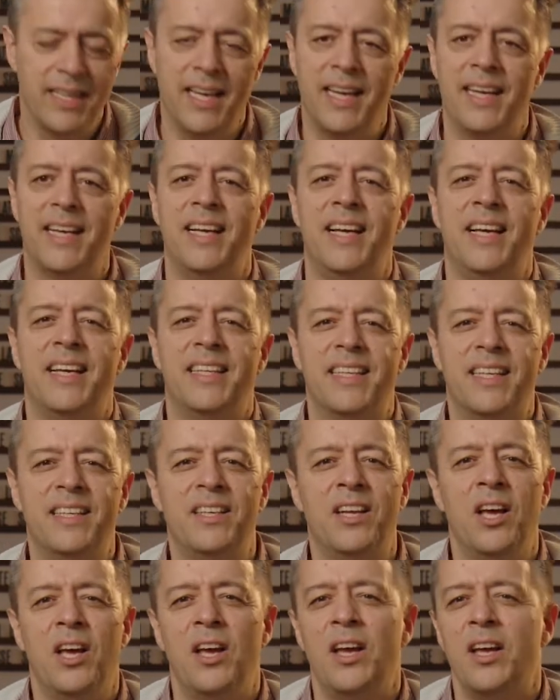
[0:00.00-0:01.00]
ja,
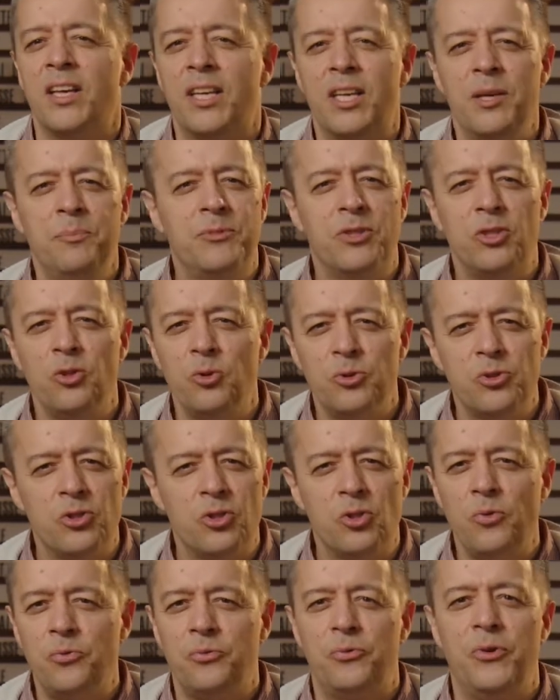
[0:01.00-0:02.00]
dann gibt sie uns
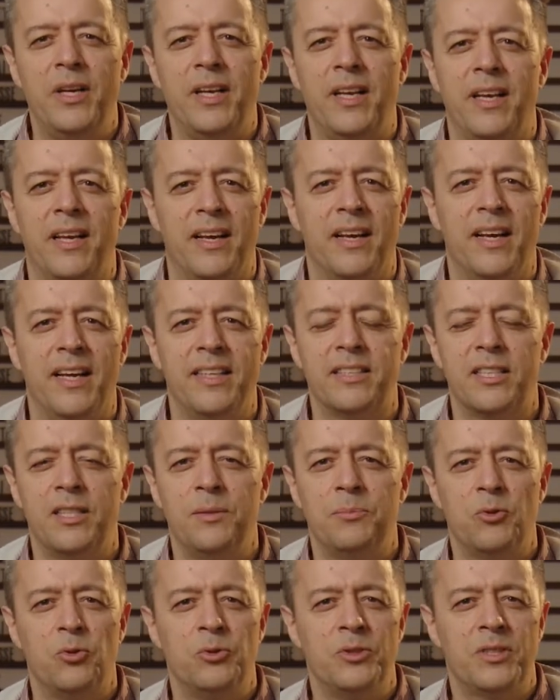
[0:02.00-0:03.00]
so viel. Es
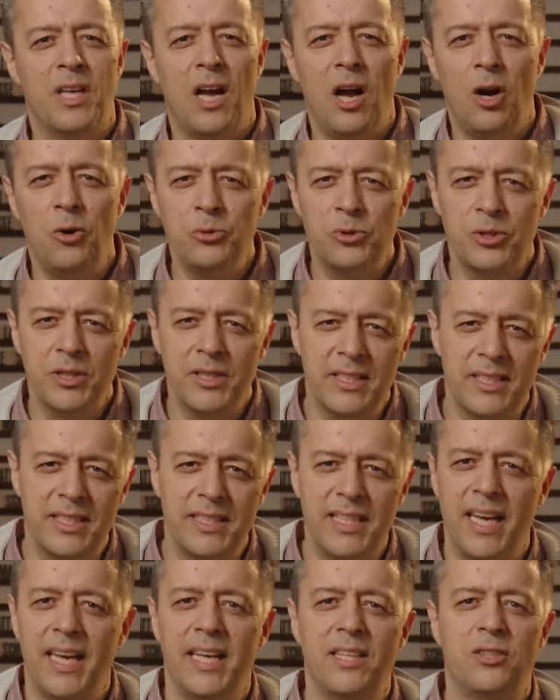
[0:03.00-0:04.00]
gibt uns
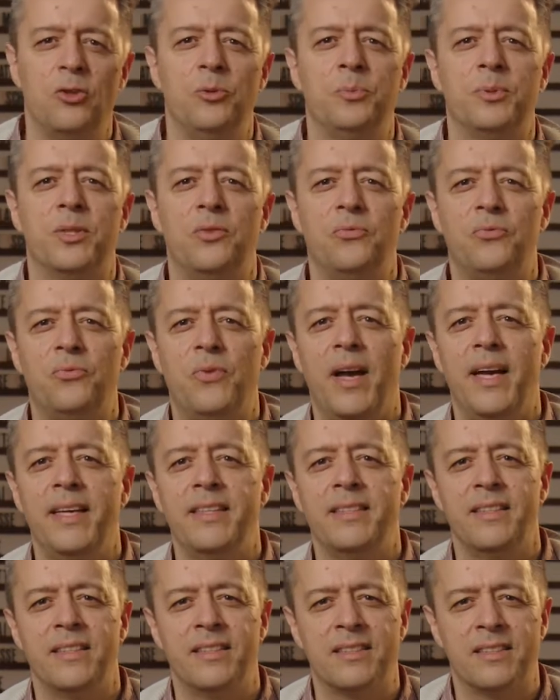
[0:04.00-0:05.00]
Autorität über den
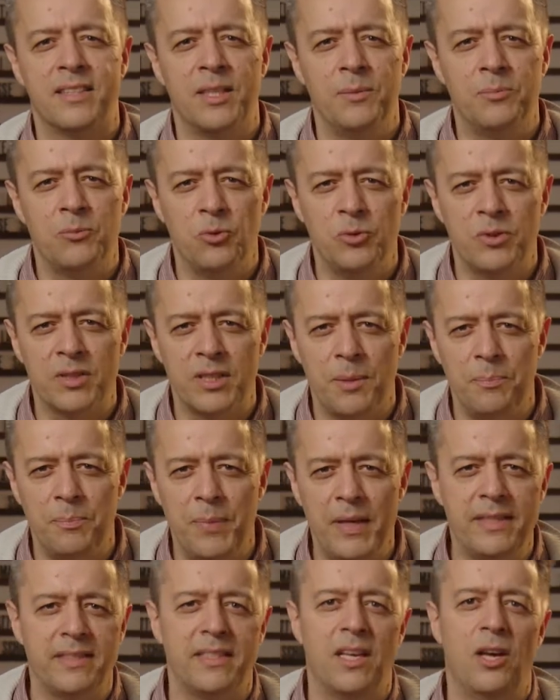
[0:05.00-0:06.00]
Feind, es gibt uns
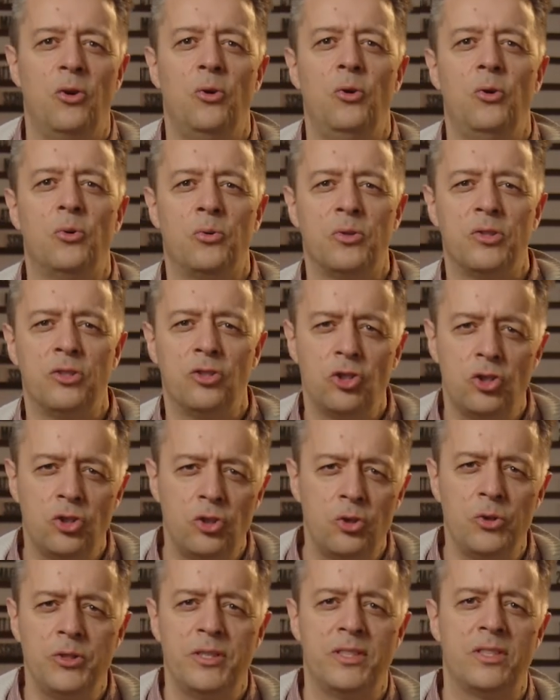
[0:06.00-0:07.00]
Gebetserhörung,
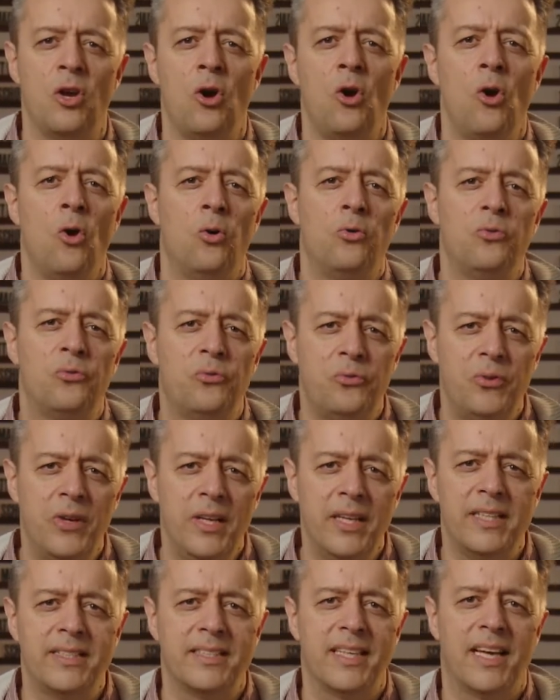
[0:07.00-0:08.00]
Schutz und
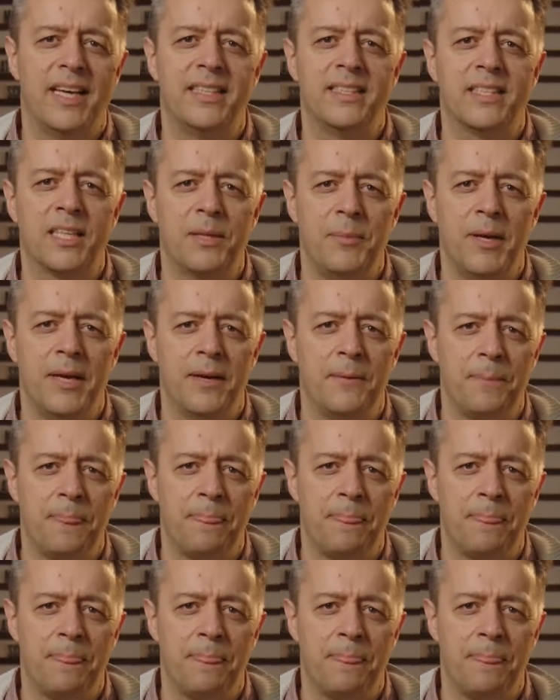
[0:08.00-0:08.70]
vieles andere mehr.